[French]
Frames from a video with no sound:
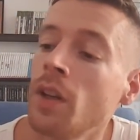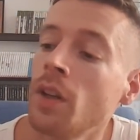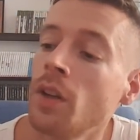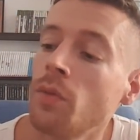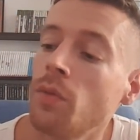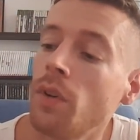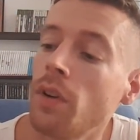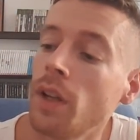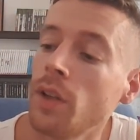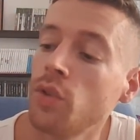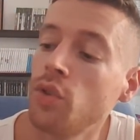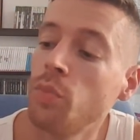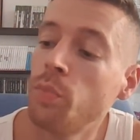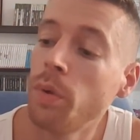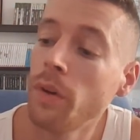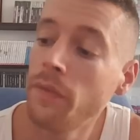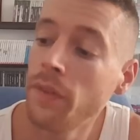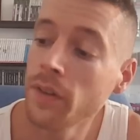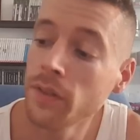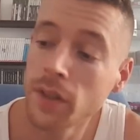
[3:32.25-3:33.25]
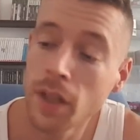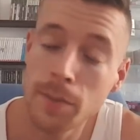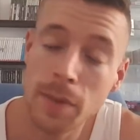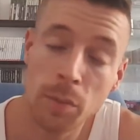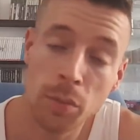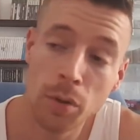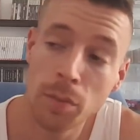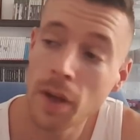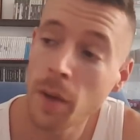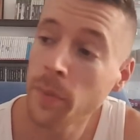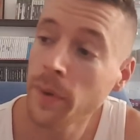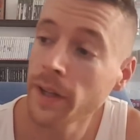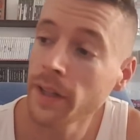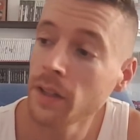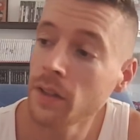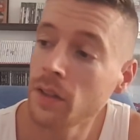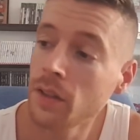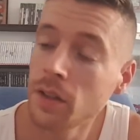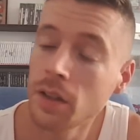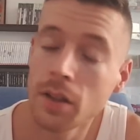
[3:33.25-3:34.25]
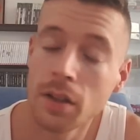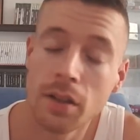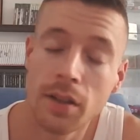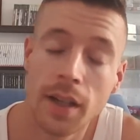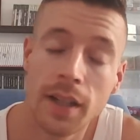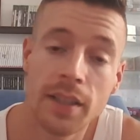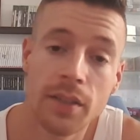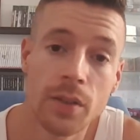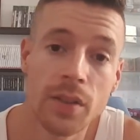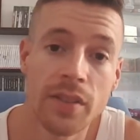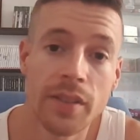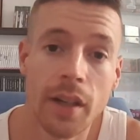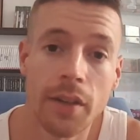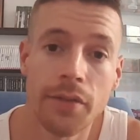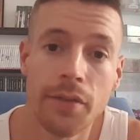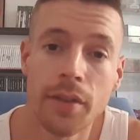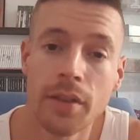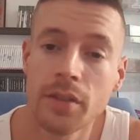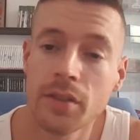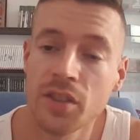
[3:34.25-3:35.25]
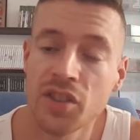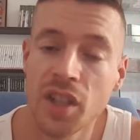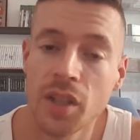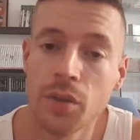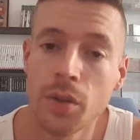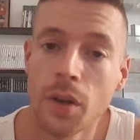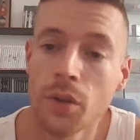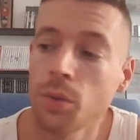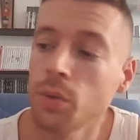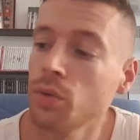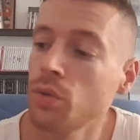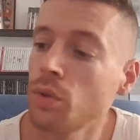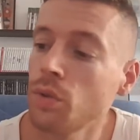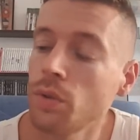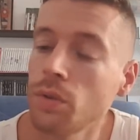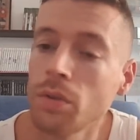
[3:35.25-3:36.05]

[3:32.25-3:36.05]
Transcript: Voilà, je suis pas fan d'amiibo, mais après la licence Star Fox, j'adore, donc